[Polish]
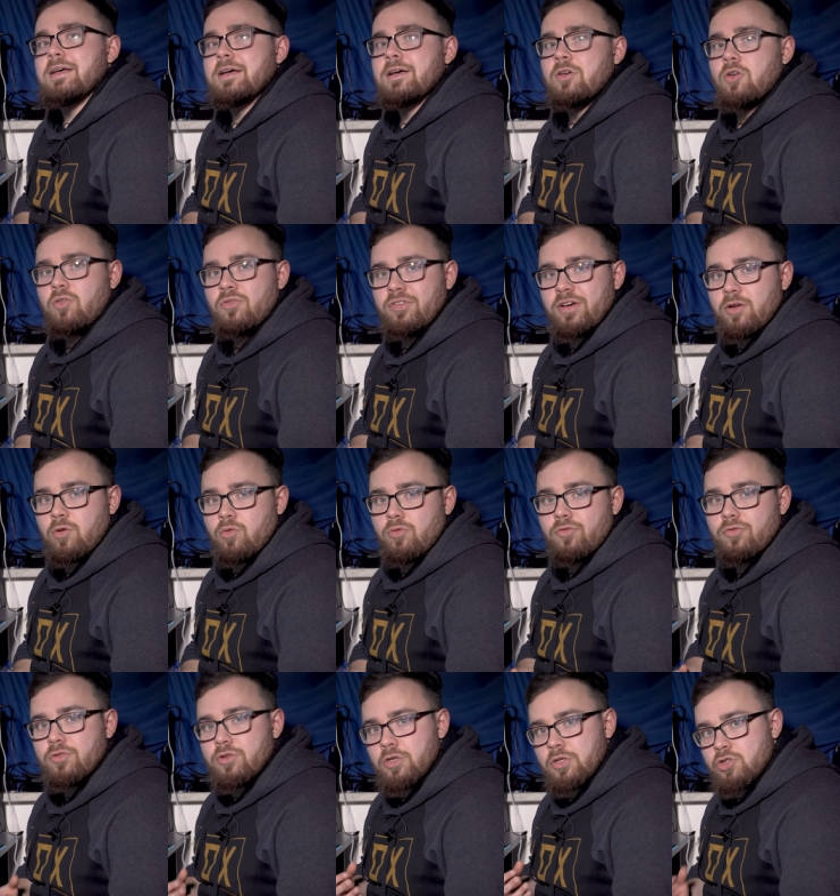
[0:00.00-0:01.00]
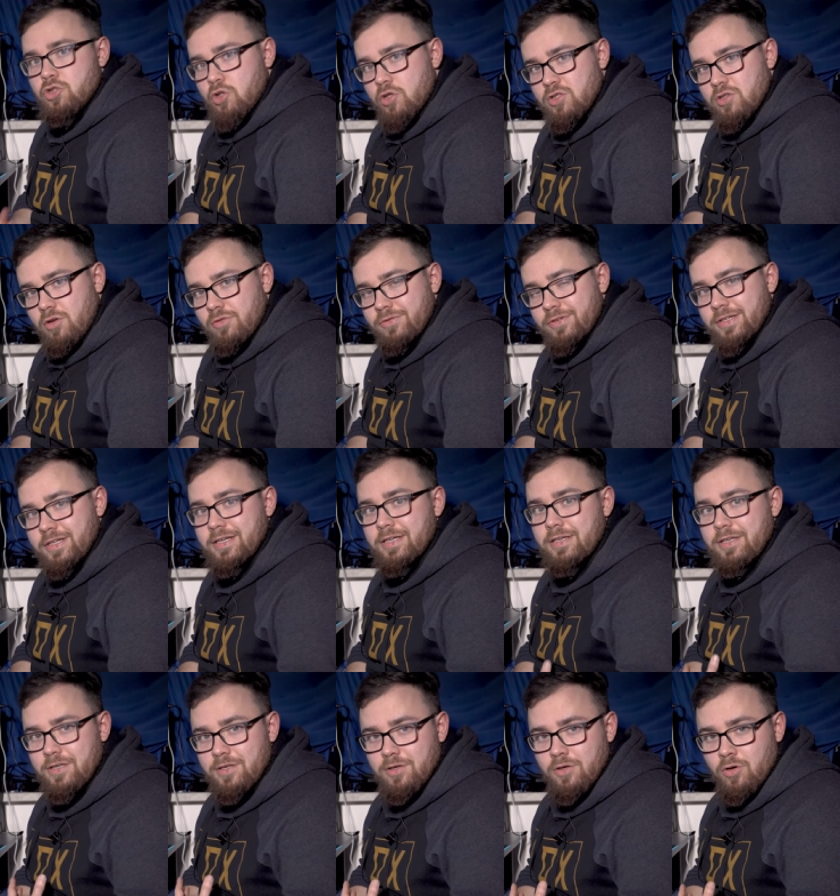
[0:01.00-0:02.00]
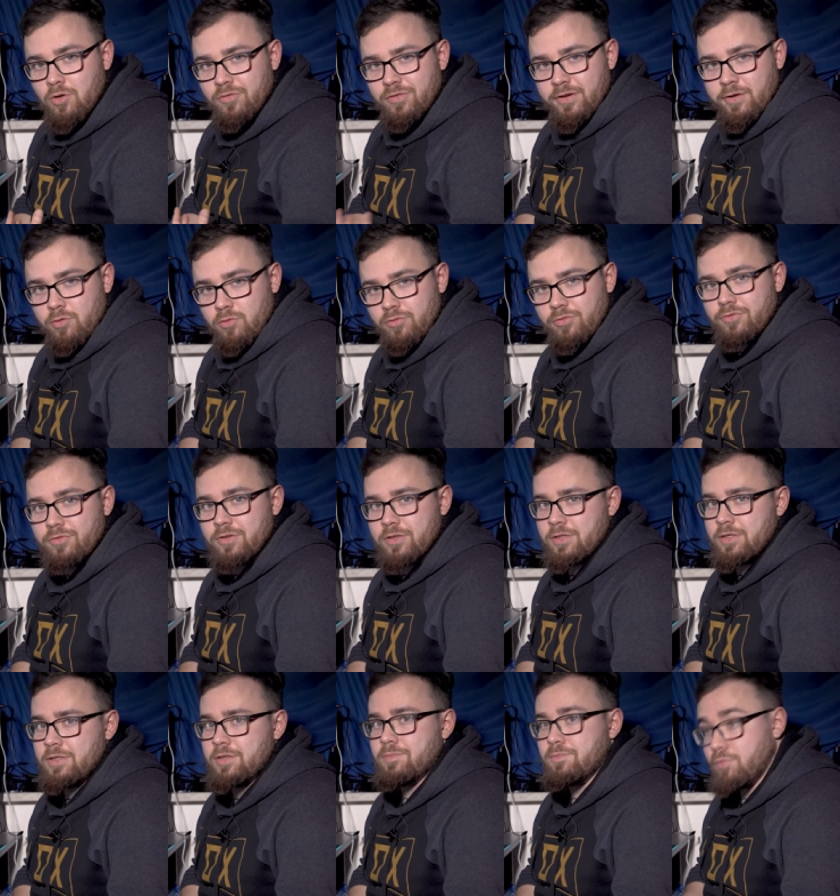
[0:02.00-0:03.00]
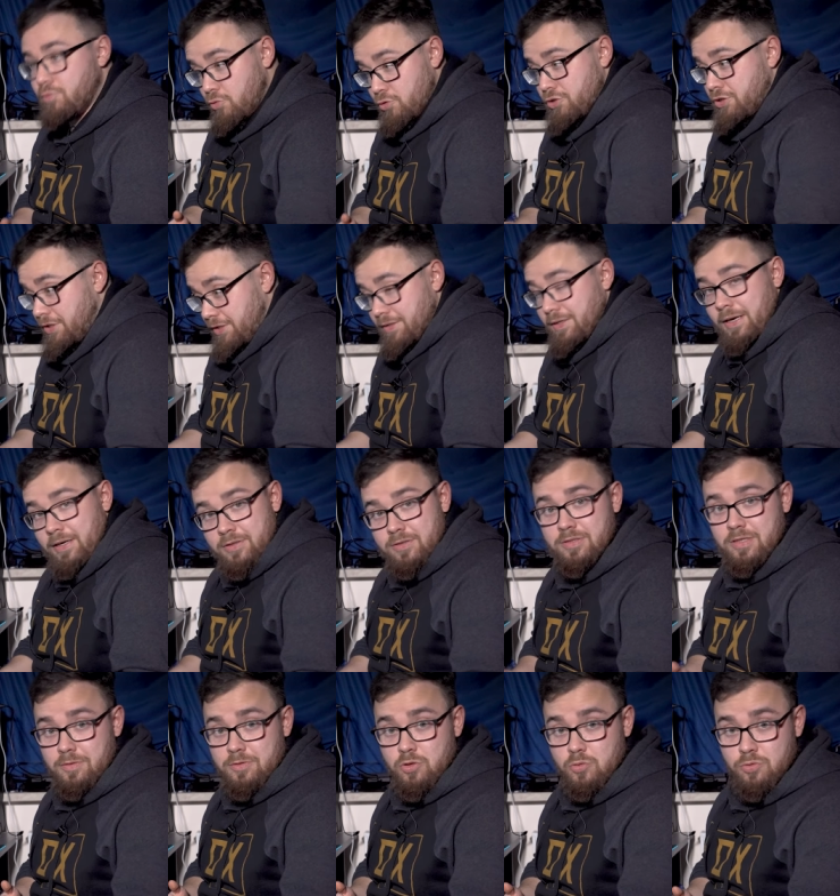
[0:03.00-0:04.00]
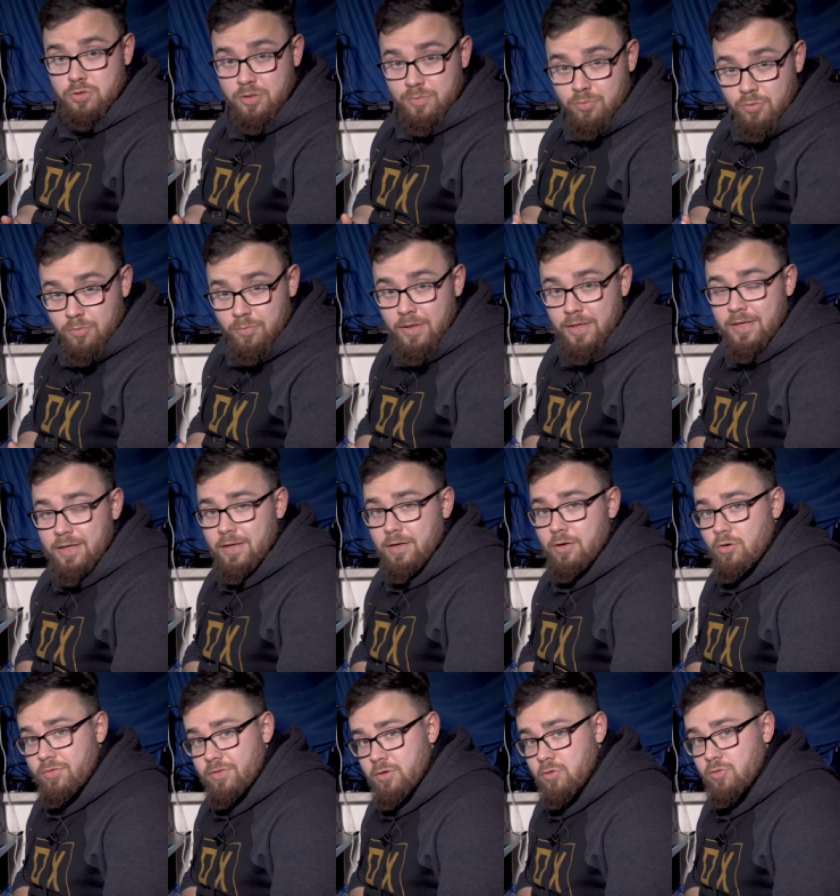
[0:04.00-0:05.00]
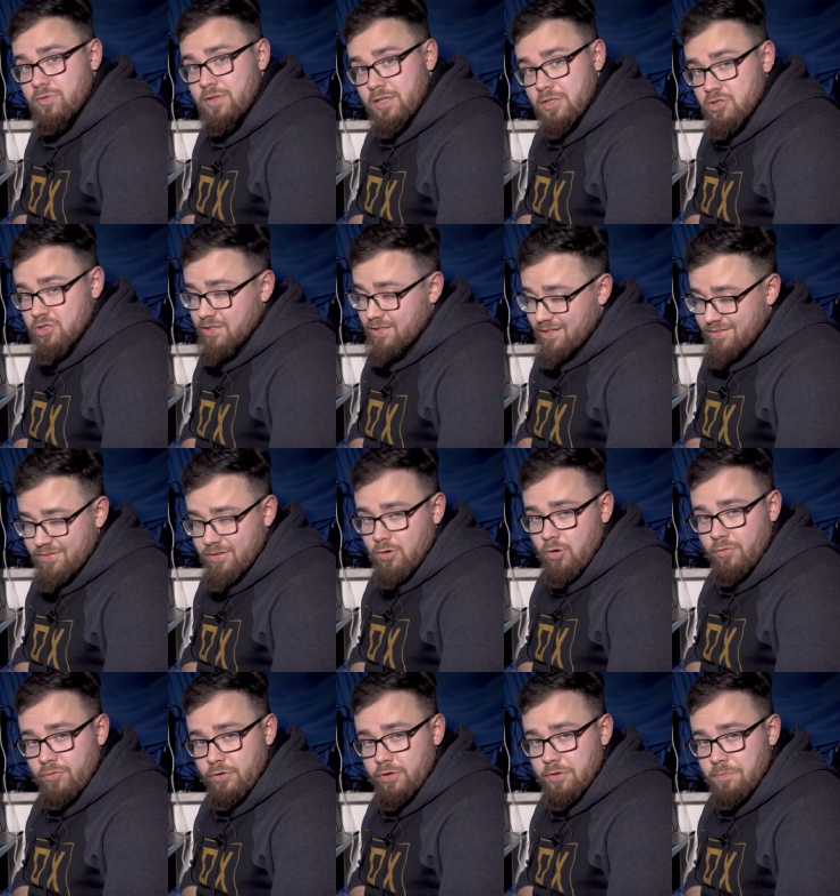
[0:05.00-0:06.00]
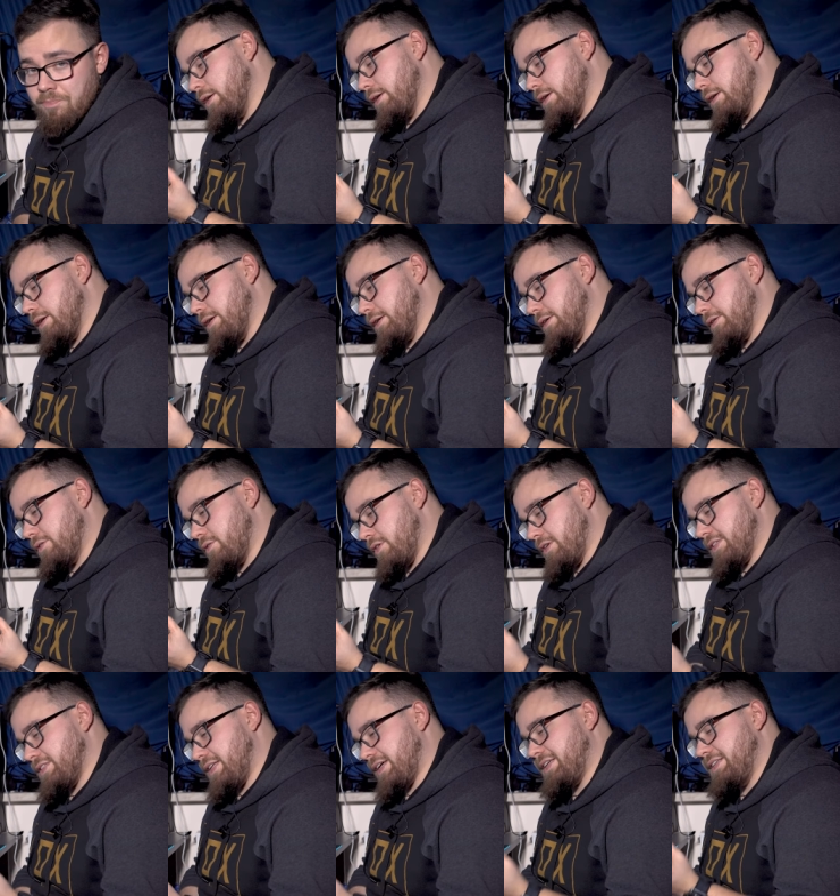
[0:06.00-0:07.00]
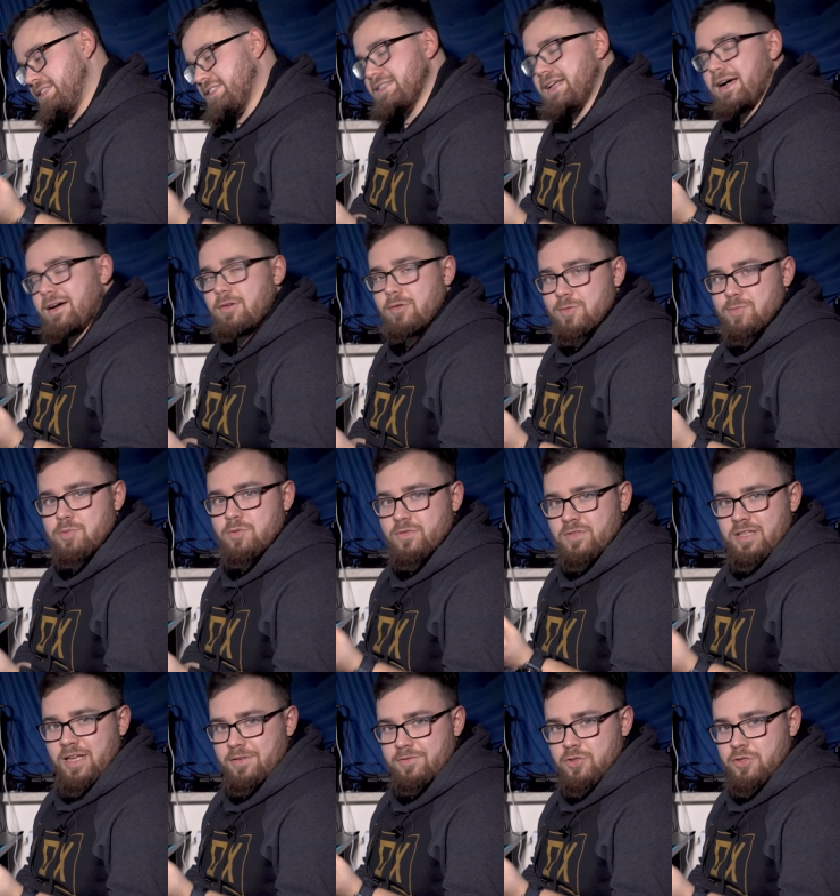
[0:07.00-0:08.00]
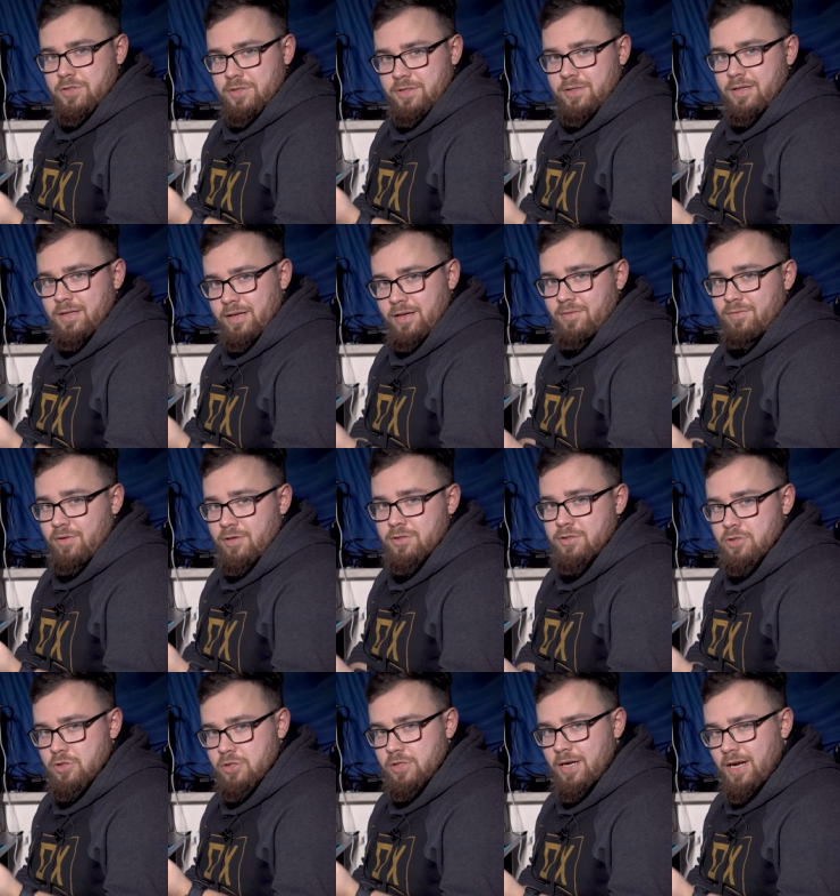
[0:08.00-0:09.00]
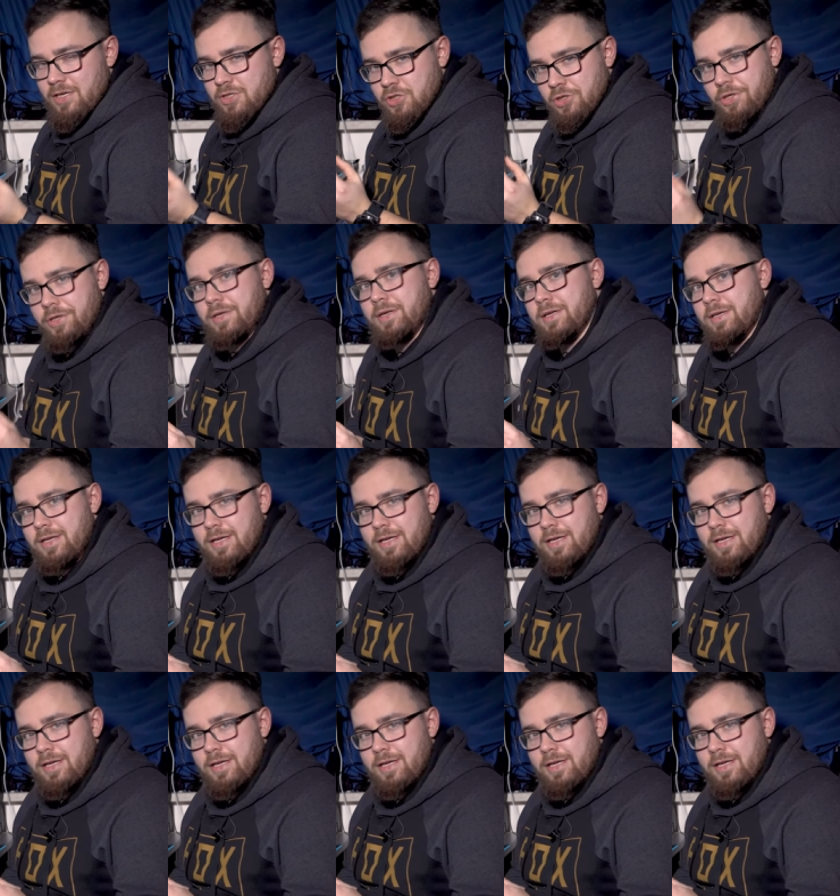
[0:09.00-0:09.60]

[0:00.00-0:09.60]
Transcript: e, rowerów e, szosowych i rowerów e, później, jak zaczął się boom, rowerów także gravelowych. To jest taki znak rozpoznawczy Ridleya właśnie, że raczej,